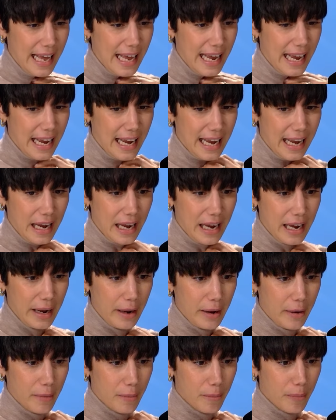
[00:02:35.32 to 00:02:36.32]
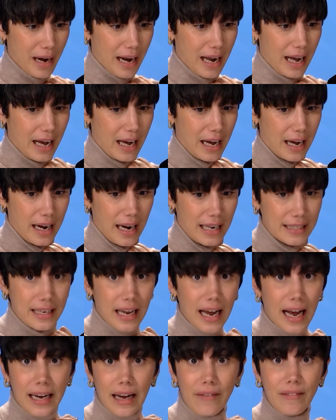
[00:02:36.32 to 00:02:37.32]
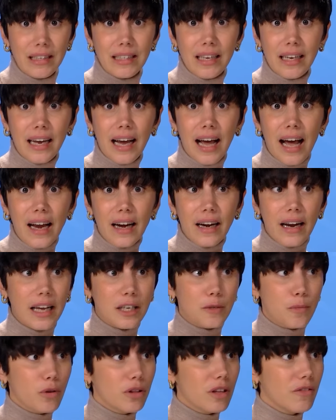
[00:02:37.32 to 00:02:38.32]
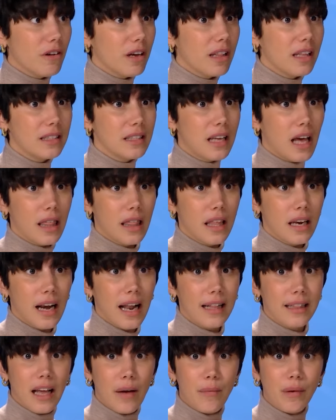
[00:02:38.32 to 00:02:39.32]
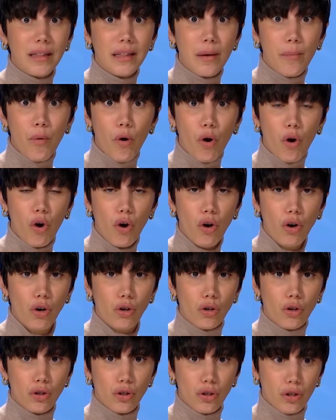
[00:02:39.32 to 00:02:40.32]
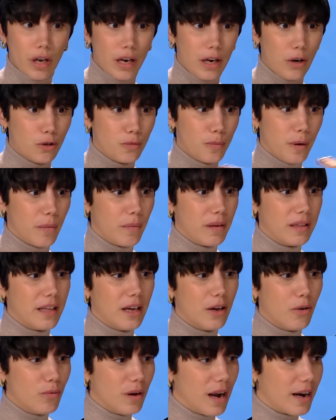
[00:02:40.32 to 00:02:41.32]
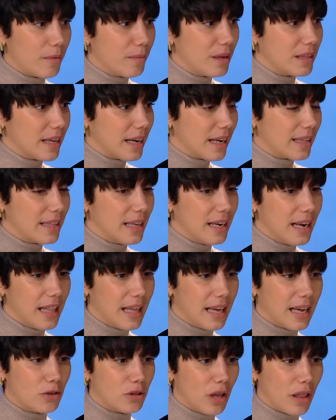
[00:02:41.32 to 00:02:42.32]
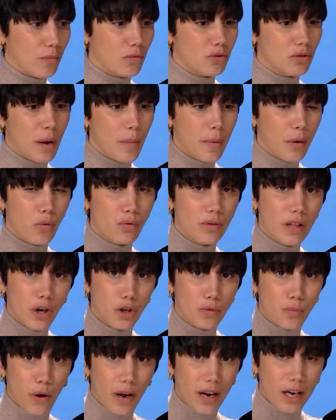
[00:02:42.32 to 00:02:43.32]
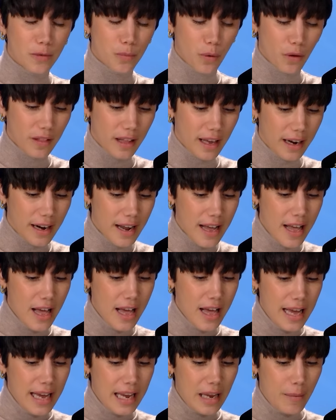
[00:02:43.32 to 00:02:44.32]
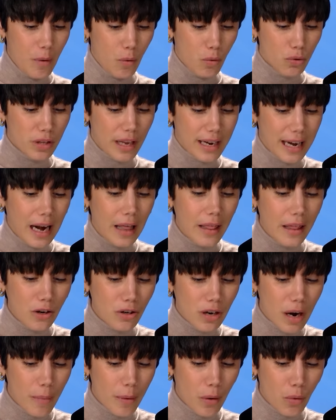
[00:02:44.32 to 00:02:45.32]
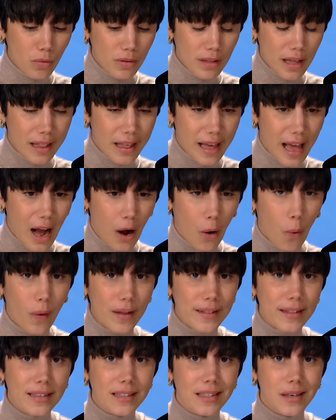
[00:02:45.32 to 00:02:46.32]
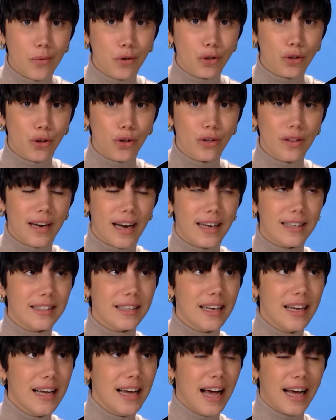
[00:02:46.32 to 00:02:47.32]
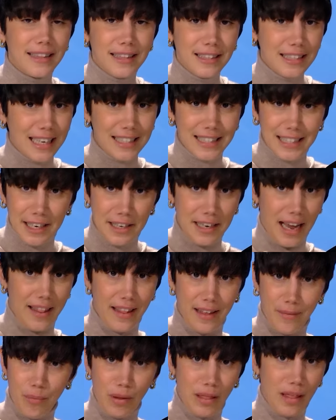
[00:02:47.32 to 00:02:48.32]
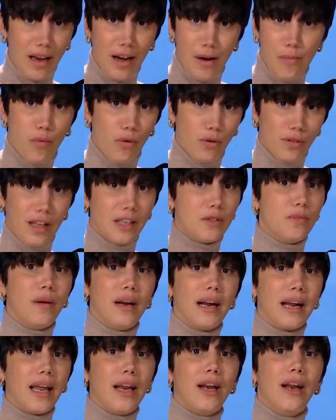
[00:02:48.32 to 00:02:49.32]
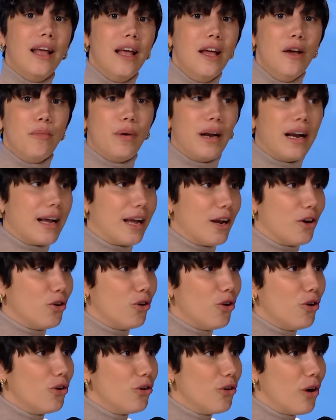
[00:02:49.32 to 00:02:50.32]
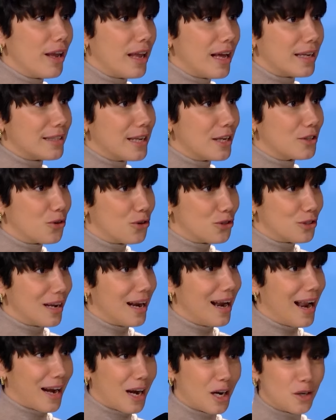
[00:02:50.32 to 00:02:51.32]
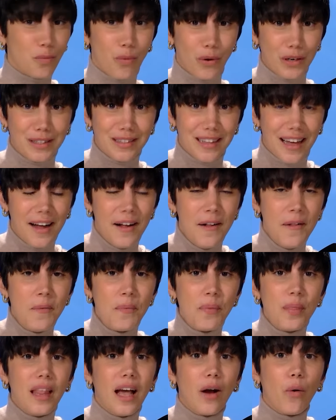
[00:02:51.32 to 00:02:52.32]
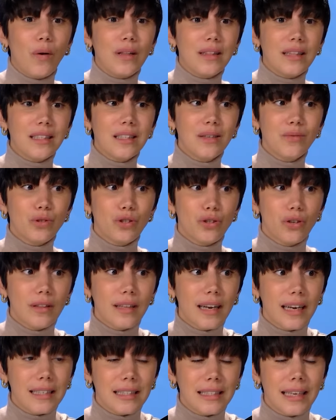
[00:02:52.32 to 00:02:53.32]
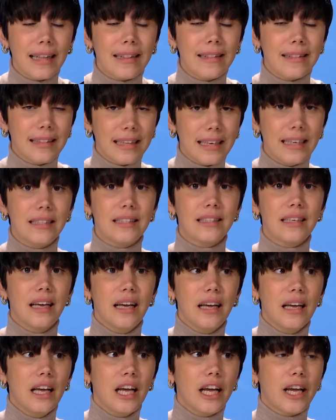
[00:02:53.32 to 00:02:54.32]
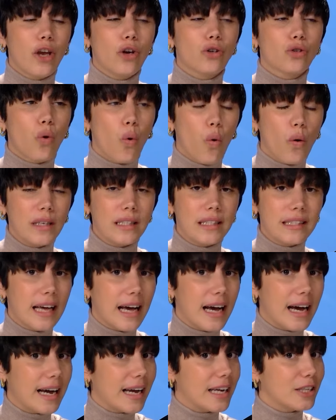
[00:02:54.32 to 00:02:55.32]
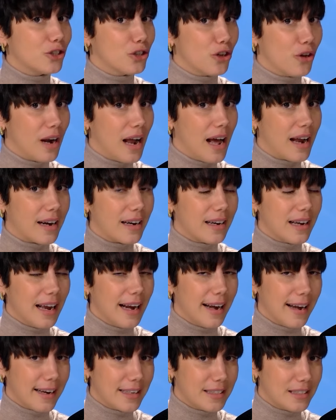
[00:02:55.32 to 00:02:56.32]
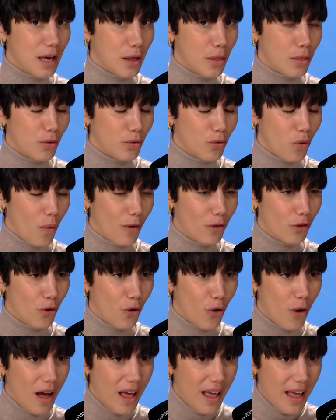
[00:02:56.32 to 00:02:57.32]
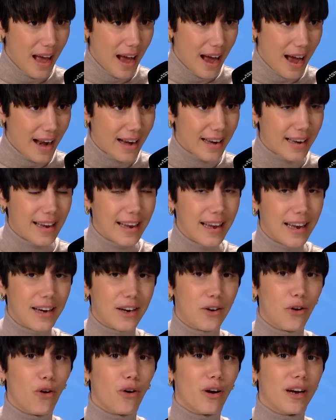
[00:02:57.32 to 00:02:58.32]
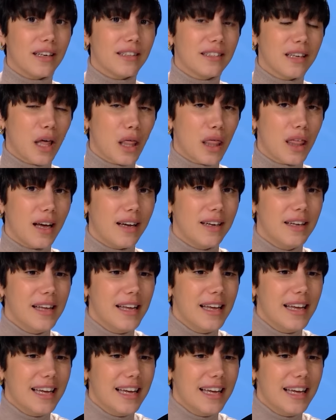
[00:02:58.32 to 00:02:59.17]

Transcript: Eh, para las que acabéis de llegar, Spotify desde hace relativamente poco eh, nos, permite una herramienta que tiene de que os hacemos una pregunta y nos podéis responder. Y me gustaría lanzaros la pregunta de a cuántas de vosotras, antes así ya de empezar el podcast, para que, para que no haya sesgos en la respuesta, ¿a cuántas de vosotras sentís que os cuesta gestionar el rechazo cuando alguien os rechaza?